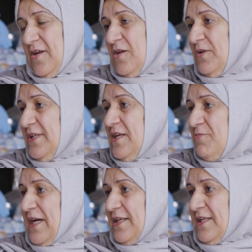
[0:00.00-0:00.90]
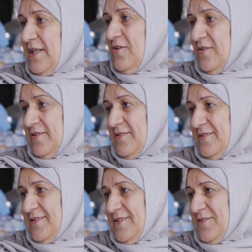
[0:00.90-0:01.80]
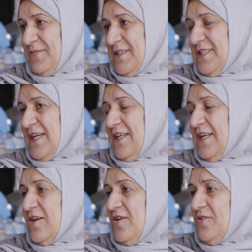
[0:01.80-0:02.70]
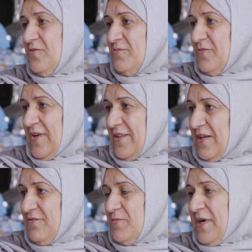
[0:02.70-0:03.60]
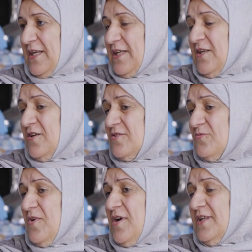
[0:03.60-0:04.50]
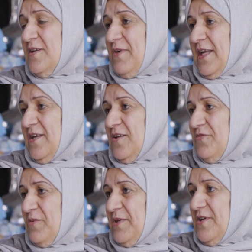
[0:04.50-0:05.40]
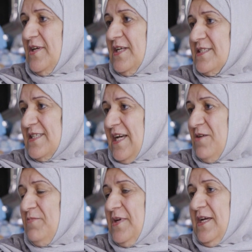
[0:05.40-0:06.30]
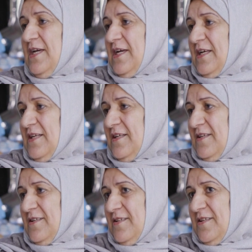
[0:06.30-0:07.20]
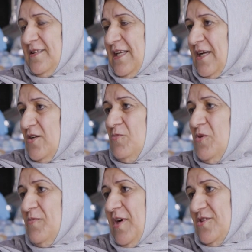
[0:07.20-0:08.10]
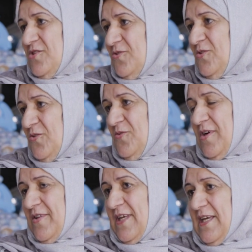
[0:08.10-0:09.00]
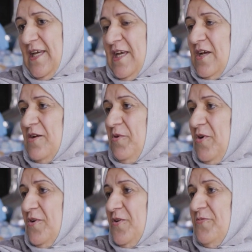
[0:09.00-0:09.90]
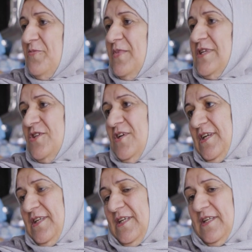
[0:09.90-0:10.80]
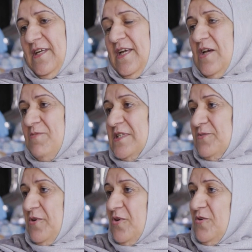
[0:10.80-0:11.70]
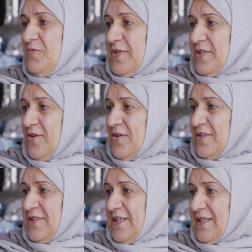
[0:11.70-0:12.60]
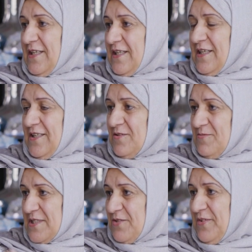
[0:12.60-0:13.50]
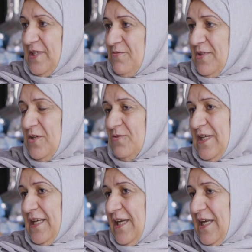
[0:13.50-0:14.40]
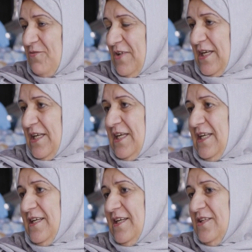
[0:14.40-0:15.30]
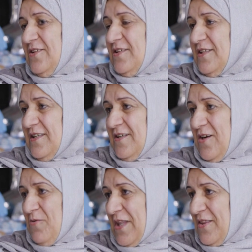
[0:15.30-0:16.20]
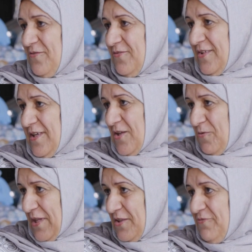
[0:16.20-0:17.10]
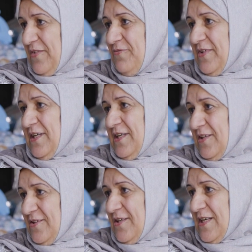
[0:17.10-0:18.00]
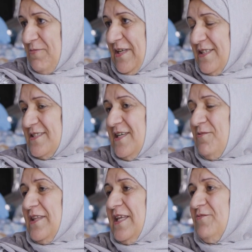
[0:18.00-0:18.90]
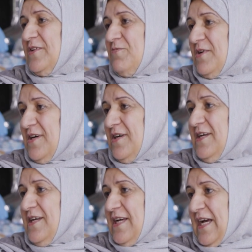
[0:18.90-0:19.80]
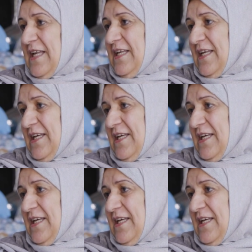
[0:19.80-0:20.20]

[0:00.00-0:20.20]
كانوا عندنا بحرينيات اي نعم الشغله انه كانوا وظفنا بحرينيات وايد البحرينيات في البدايه صعب آه، يتاقلمون مع الشغل وهذه نعم ومجال جديد مجال جديد نعم. بس بحكم ادارتي اللي كنت مستفيده منها والطريقه الفنيه اللي كنت آه، اوظف اوظفها في الاداره المدرسيه وظفتها مع آه،